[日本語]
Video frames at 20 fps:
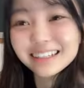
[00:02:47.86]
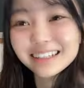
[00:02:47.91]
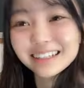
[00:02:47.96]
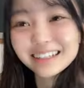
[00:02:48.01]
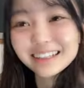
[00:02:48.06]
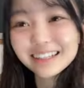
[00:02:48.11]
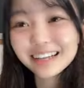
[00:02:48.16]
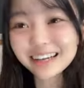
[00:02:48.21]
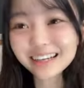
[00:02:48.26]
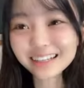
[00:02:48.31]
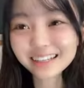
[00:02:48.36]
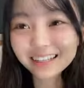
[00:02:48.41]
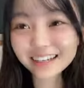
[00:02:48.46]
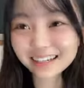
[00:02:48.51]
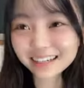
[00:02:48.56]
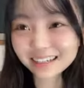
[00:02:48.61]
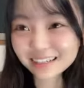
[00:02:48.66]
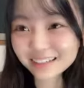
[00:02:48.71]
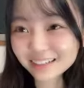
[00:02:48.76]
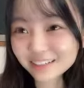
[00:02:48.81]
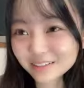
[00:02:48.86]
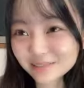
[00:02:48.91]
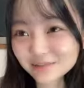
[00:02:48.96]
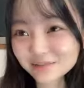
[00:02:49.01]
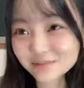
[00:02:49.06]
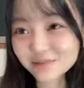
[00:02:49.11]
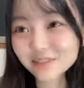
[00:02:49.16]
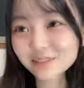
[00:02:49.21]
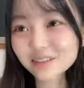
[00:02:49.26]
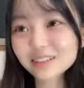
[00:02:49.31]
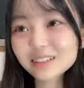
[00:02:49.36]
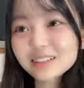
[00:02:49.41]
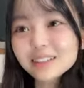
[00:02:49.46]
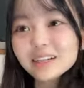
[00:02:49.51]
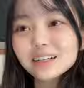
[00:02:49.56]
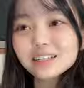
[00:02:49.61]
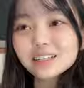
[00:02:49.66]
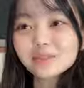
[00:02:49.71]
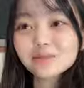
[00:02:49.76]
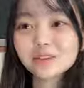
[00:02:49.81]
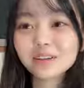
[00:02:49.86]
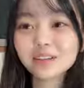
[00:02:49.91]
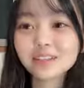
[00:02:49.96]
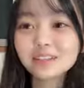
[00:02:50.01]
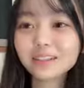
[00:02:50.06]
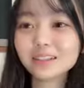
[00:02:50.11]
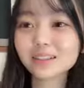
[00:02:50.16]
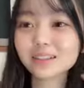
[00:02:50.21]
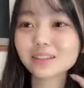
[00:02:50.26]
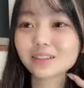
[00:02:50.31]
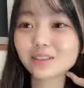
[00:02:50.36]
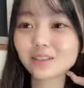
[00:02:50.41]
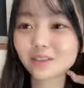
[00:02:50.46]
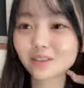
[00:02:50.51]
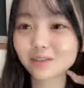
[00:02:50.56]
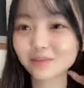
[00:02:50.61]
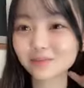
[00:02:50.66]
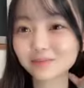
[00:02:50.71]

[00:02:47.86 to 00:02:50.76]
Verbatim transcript: 言いたいな口が滑っちゃいそう